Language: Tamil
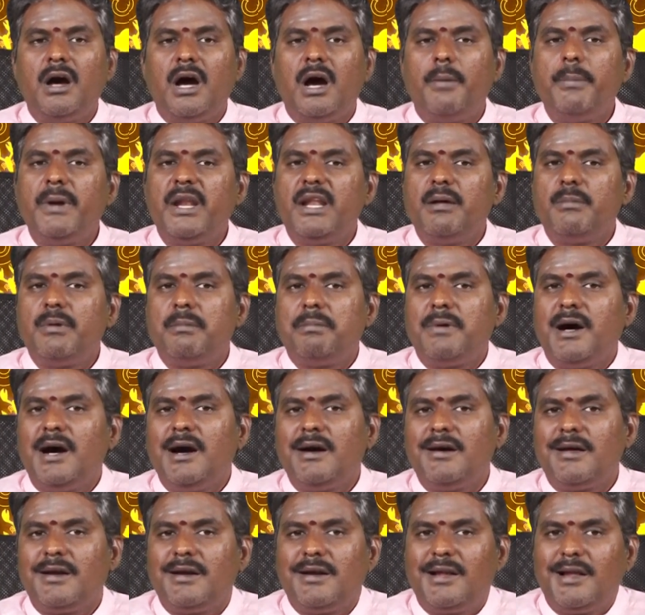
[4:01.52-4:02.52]
அப்படி நம்ம
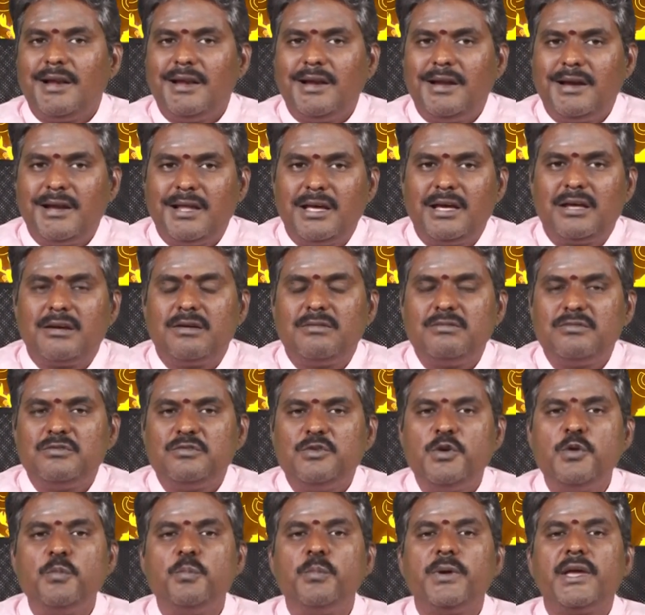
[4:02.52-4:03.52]
பார்க்குற நல்ல நேரம்
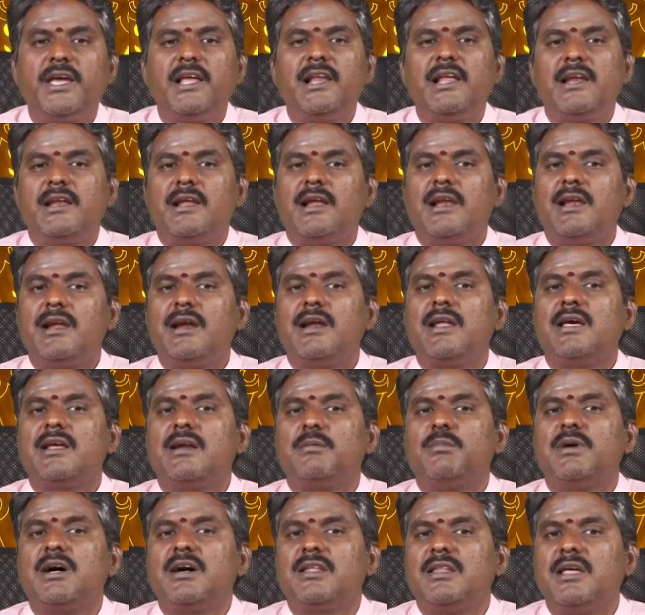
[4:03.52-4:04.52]
உண்மையிலே நல்ல
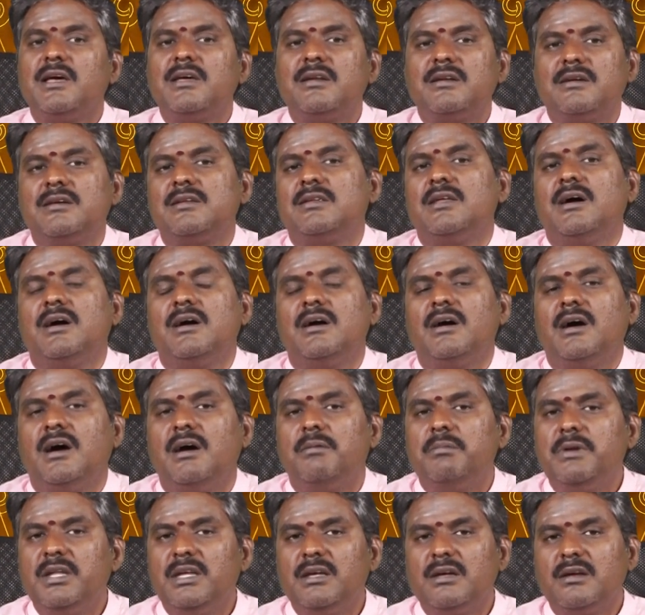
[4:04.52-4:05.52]
நேரமாக தான் இருக்குதா
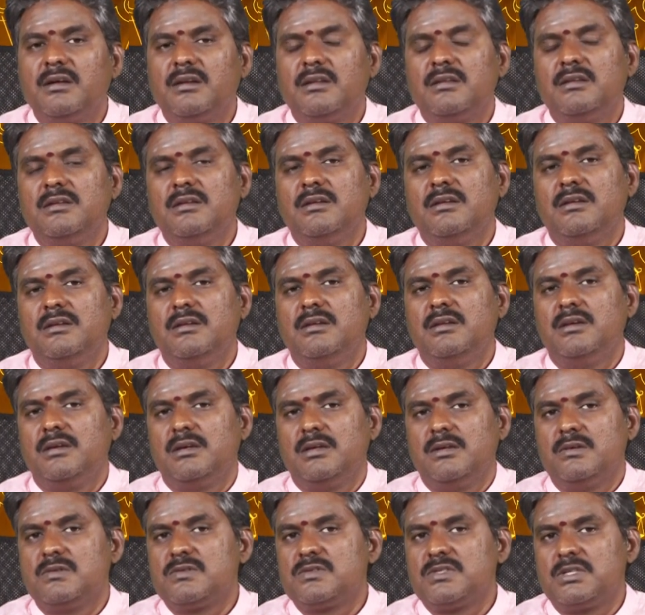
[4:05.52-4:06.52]
அப்படிங்கிறது
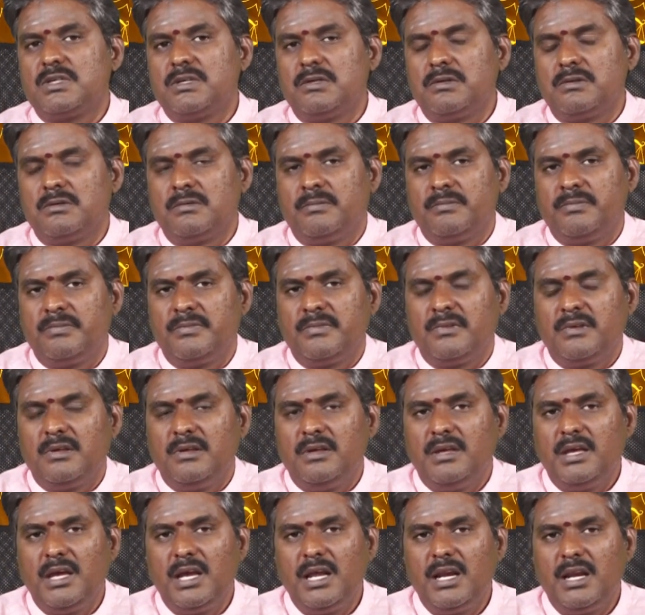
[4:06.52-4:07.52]
நீங்கள் யோசிக்கணும்
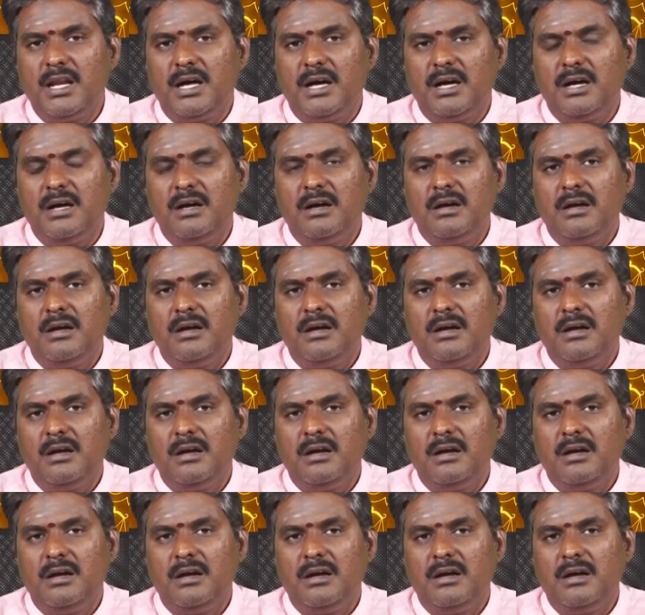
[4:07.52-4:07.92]
ஏன்னா